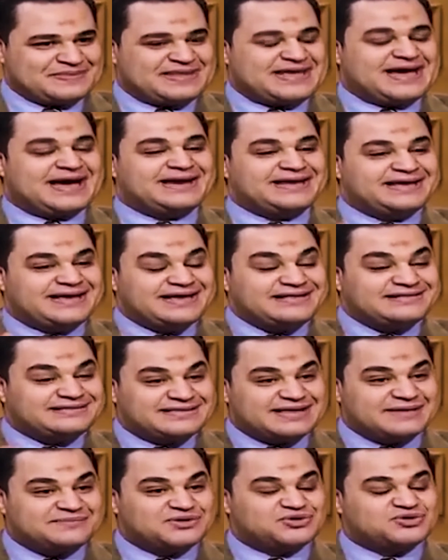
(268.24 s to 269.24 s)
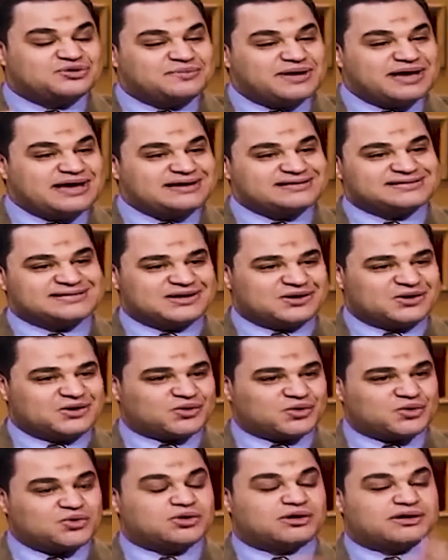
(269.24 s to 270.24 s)
يعني أنت بتمارس
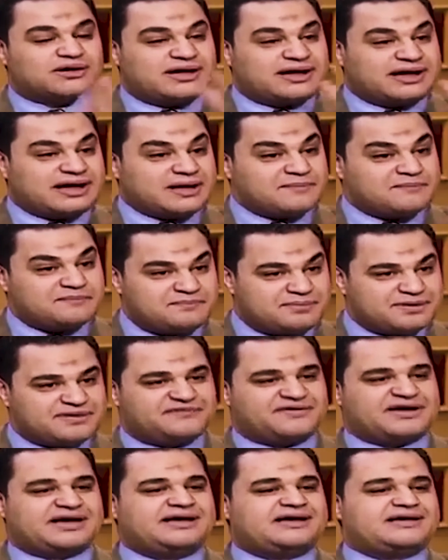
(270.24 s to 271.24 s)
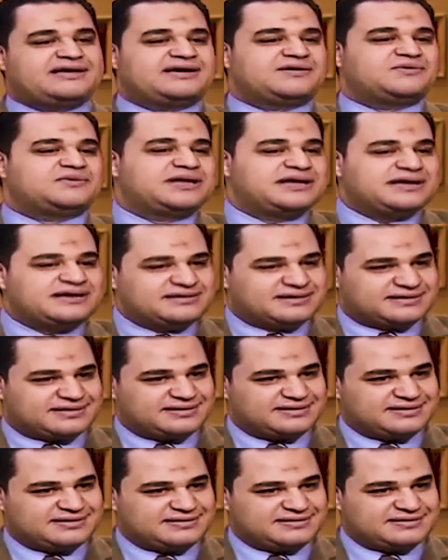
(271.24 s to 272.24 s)
العقوق كأب في حق أولادك
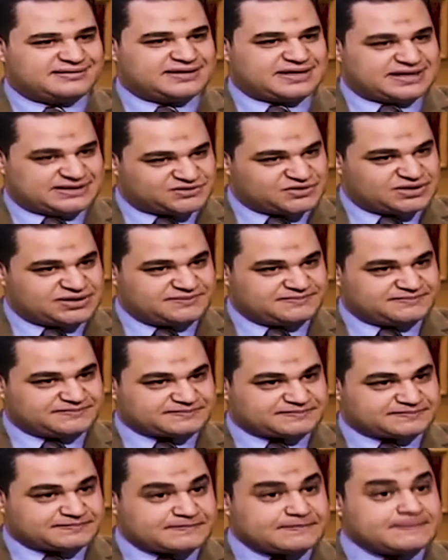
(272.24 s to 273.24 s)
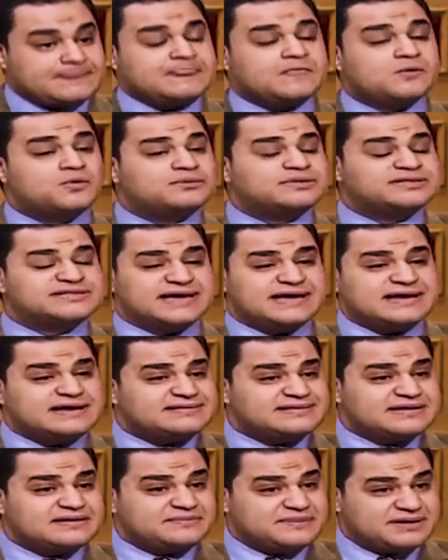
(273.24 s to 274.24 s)
عظيم
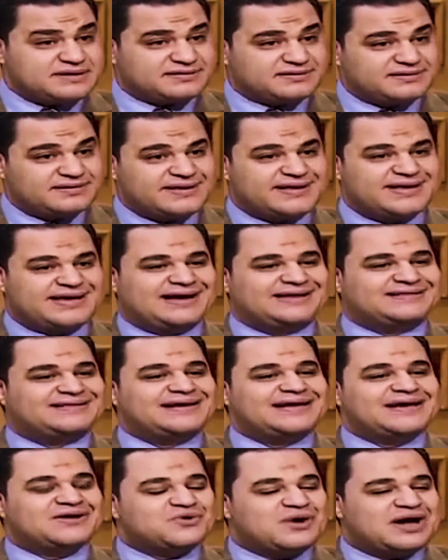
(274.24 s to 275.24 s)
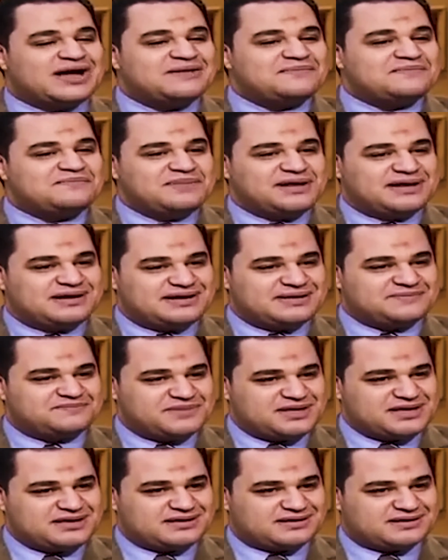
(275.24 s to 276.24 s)
مسألة البر احنا لا نحمل
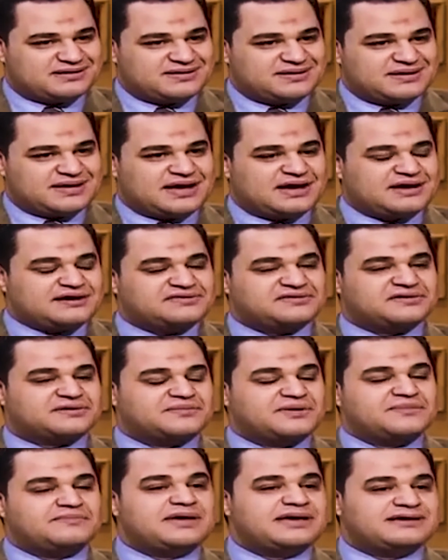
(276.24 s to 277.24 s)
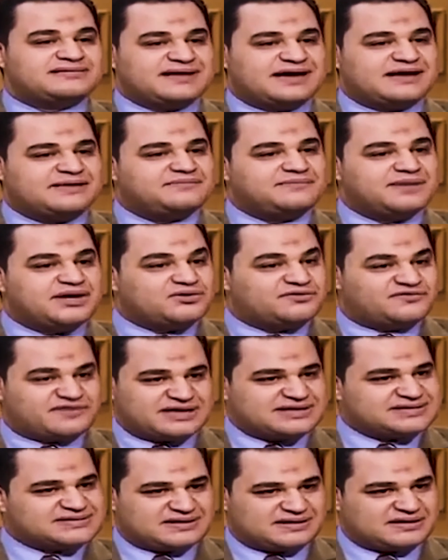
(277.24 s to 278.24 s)
الأبناء أكثر مما يتحملوا في
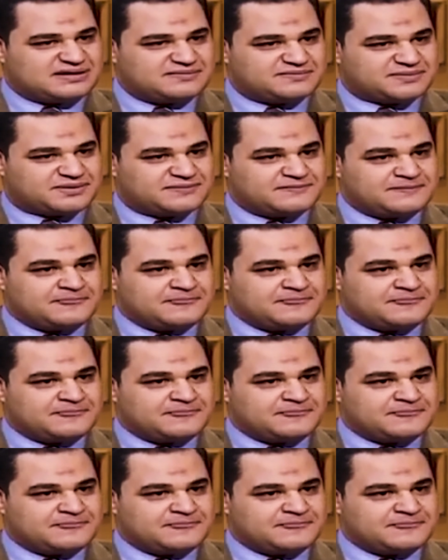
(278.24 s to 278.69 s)
هذا الأمر